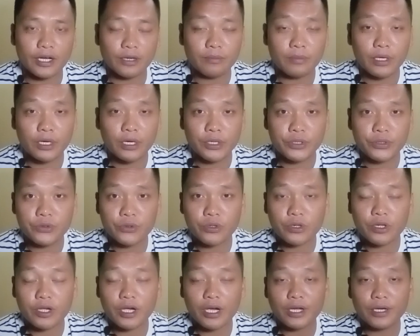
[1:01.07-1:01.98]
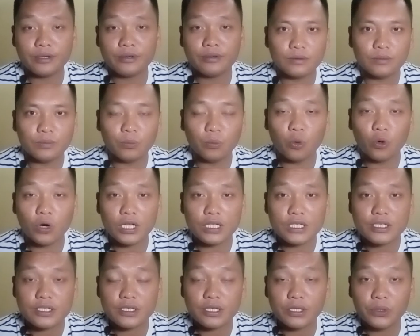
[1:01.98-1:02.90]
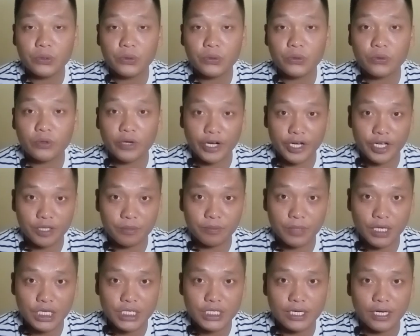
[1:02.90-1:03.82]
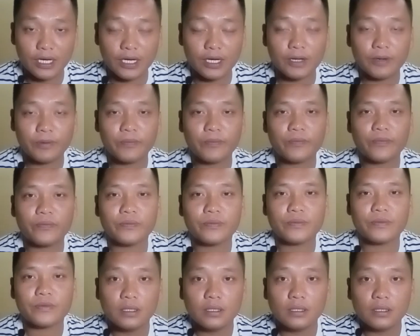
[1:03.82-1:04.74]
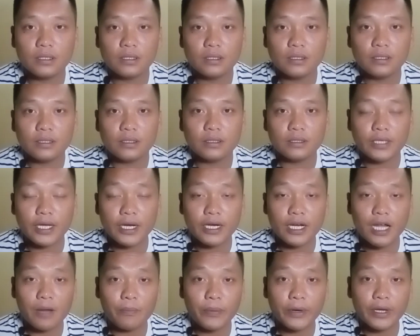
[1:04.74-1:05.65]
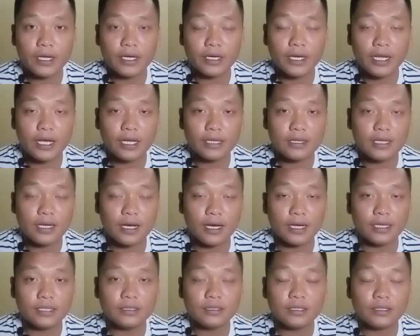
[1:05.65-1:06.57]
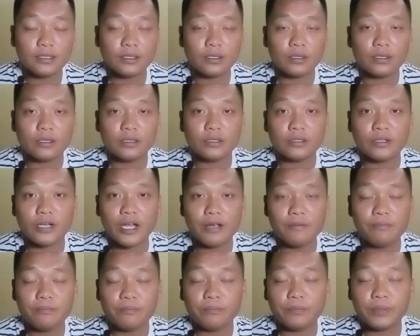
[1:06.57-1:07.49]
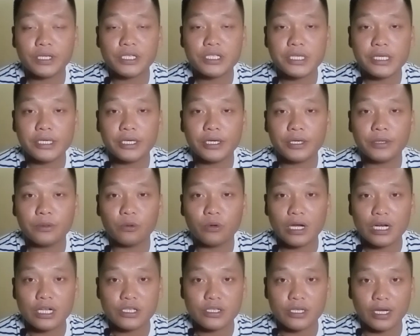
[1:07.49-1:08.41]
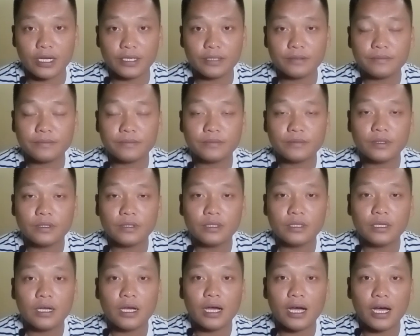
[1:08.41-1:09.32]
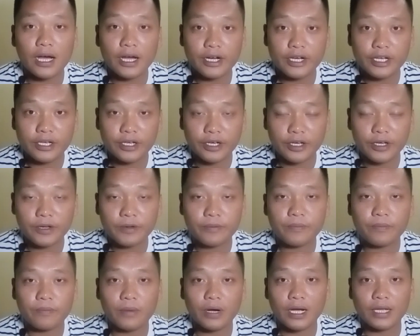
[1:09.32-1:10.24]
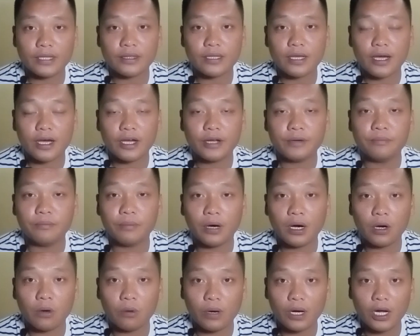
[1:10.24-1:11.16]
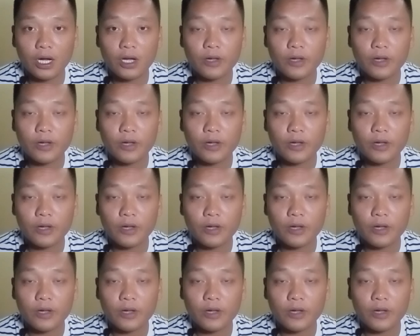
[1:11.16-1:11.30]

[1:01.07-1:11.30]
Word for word: mengejutkan buat seluruh rakyat Malaysia. Dan apa yang dikatakan Naib Presiden Warisan hari ini mengatakan bahwa